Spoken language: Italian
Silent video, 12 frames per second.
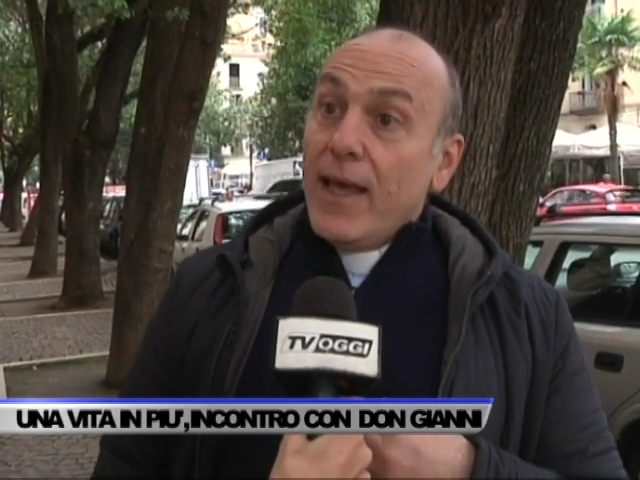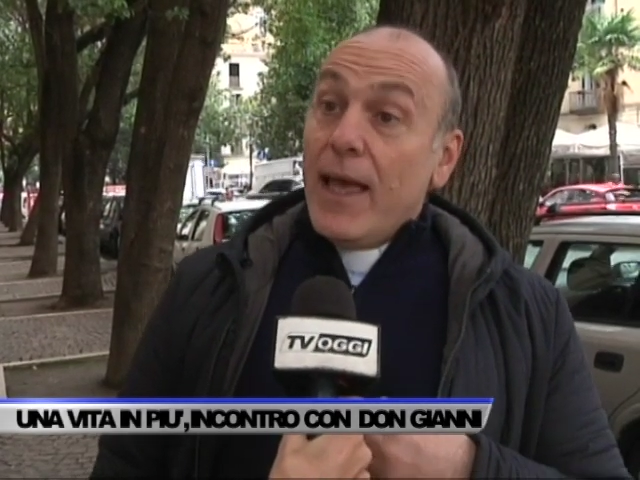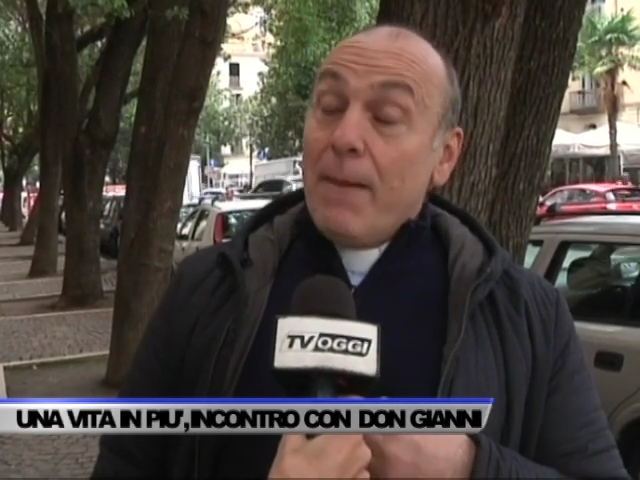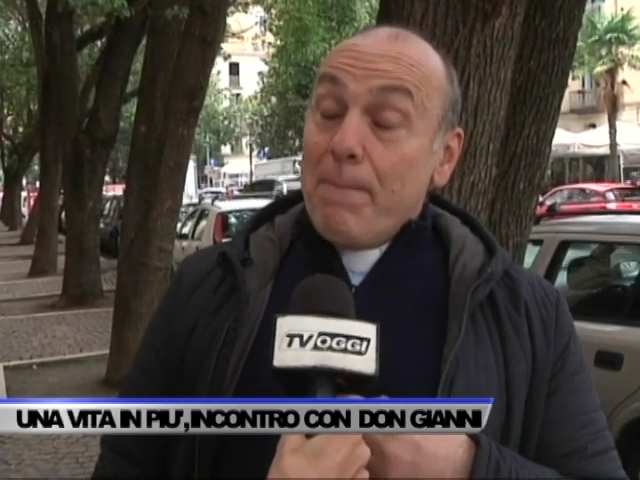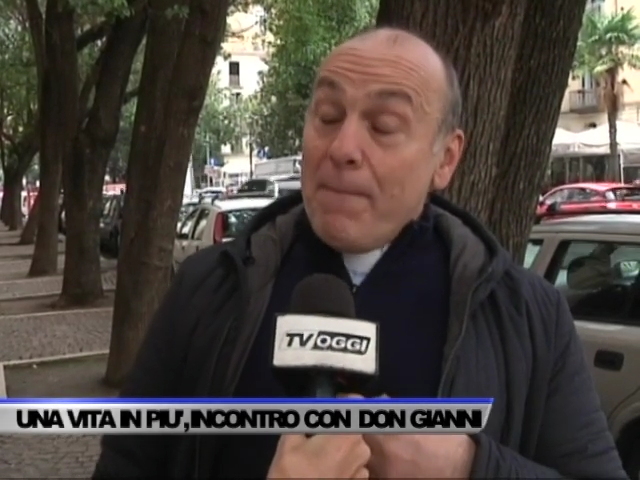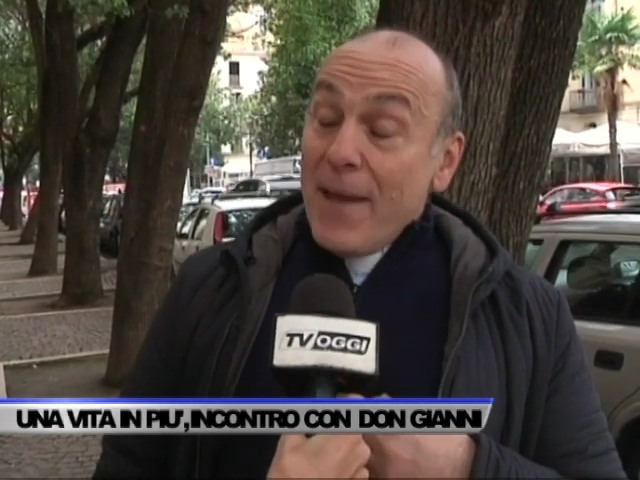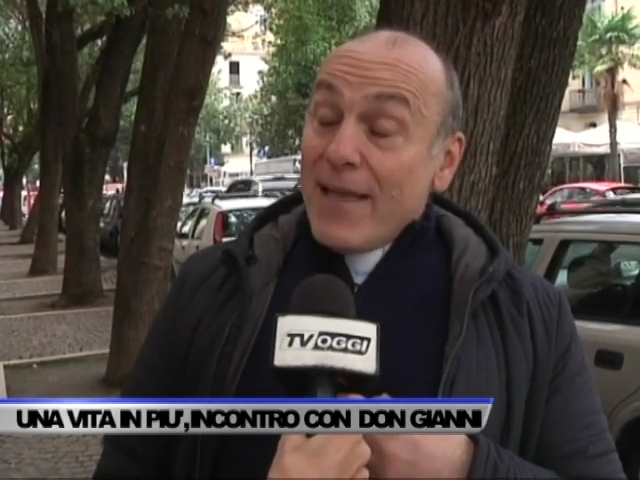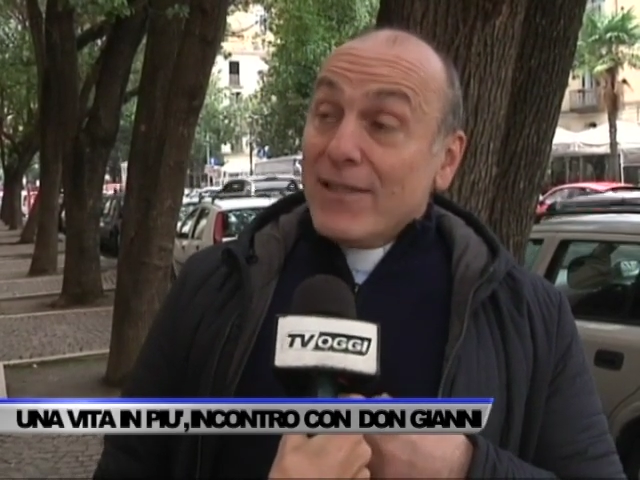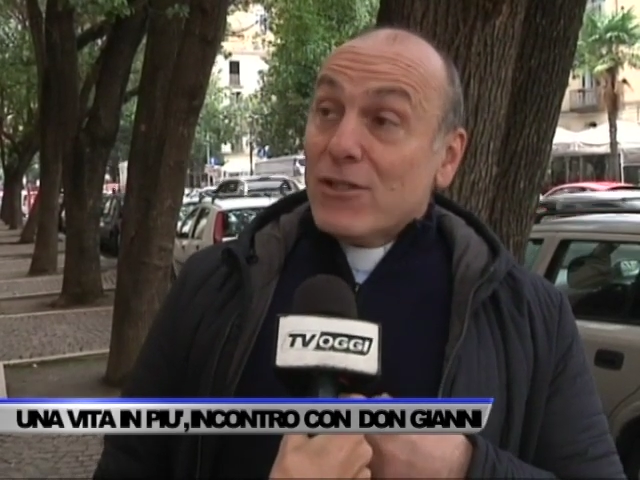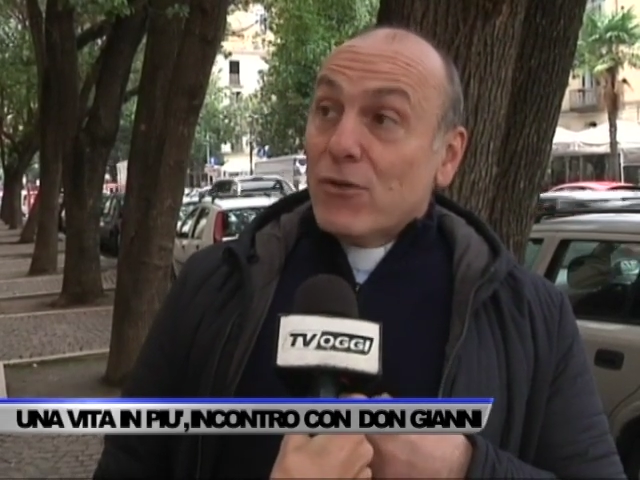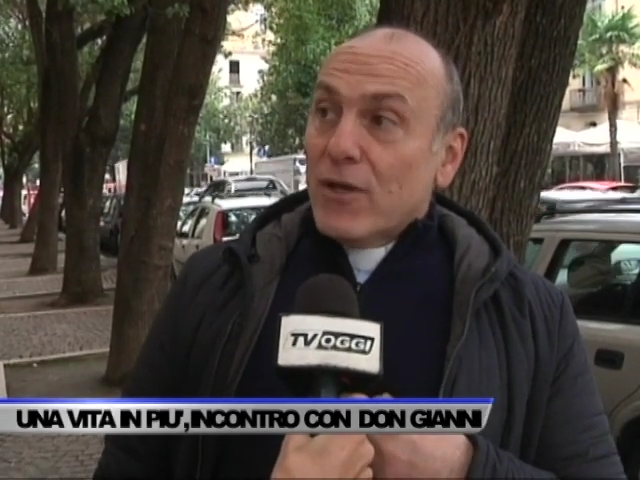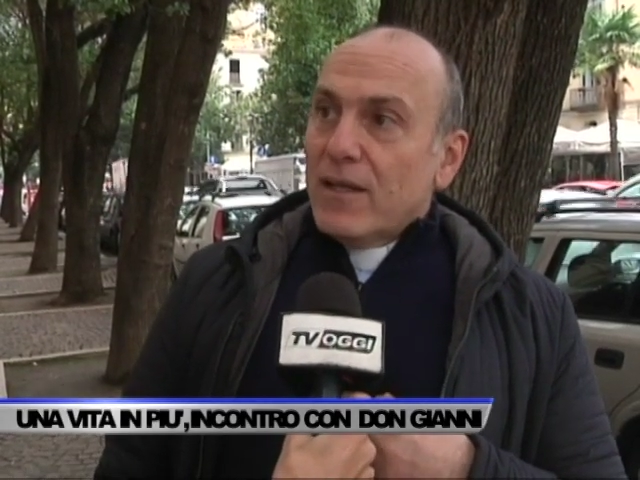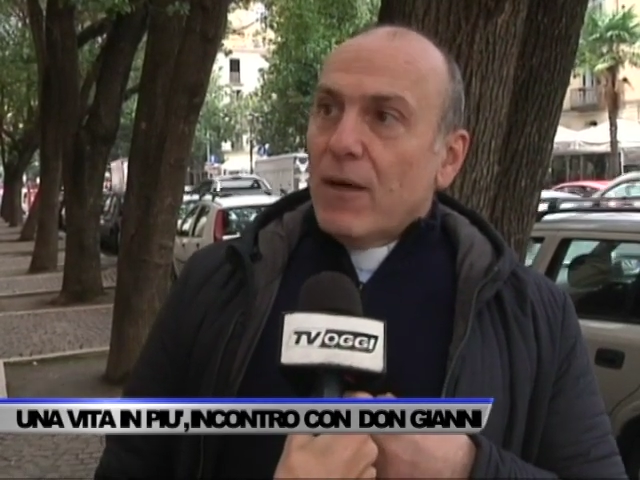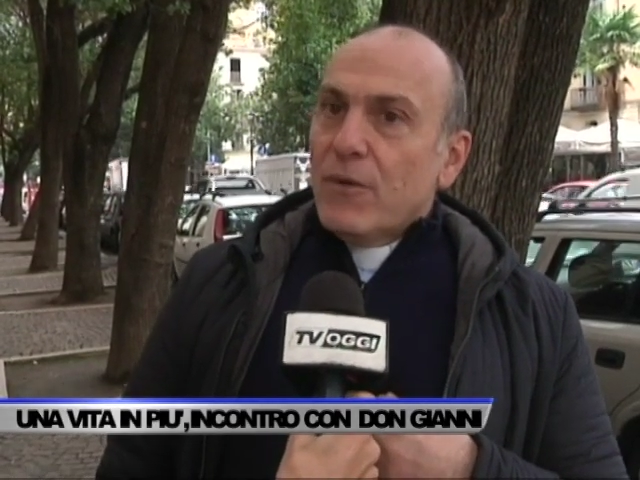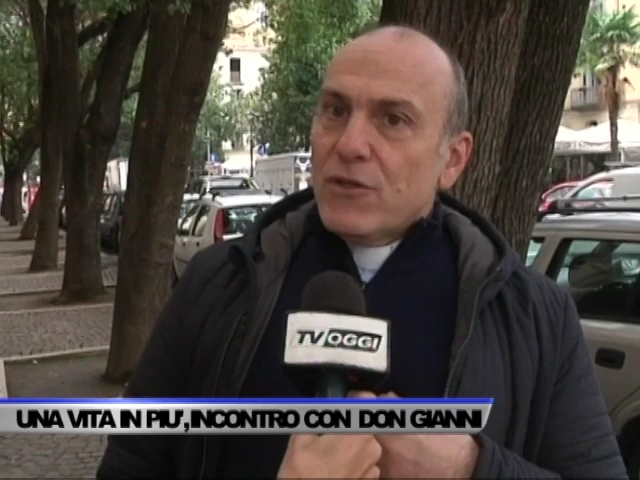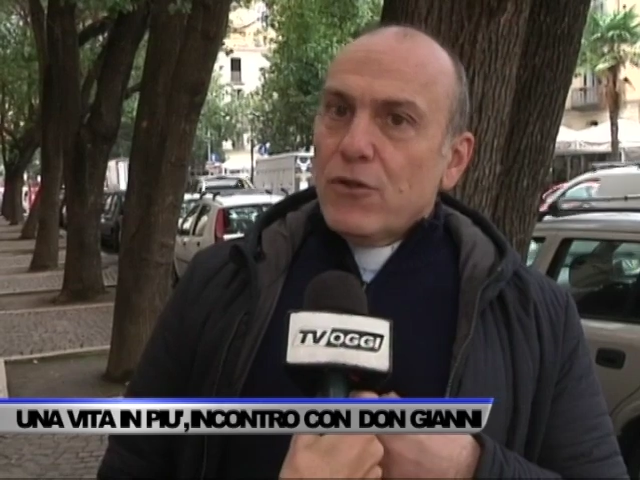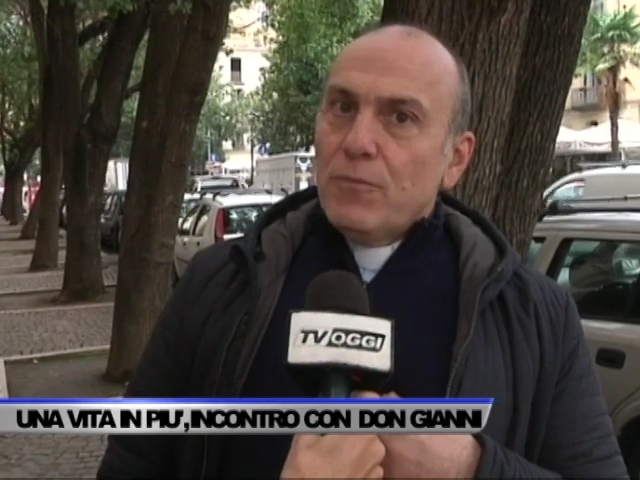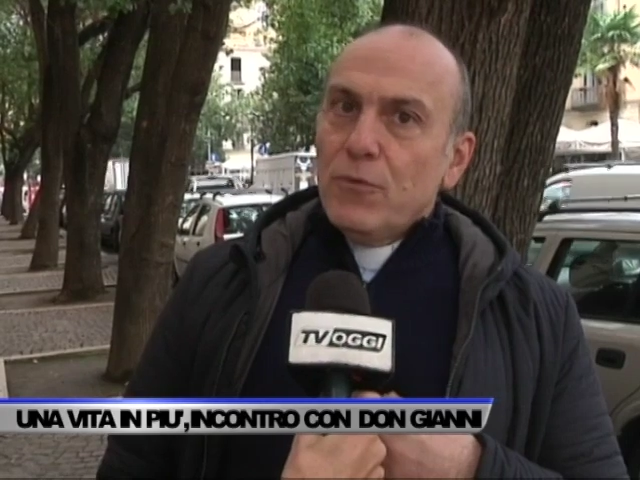E penso che da questo